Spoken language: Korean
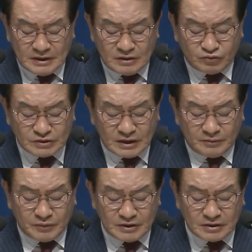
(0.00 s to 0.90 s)

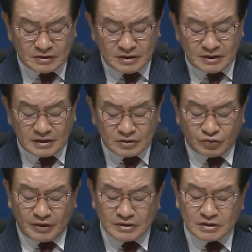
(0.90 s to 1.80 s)
일구자 먼저
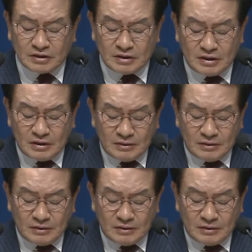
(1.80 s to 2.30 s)
드리기를 통해서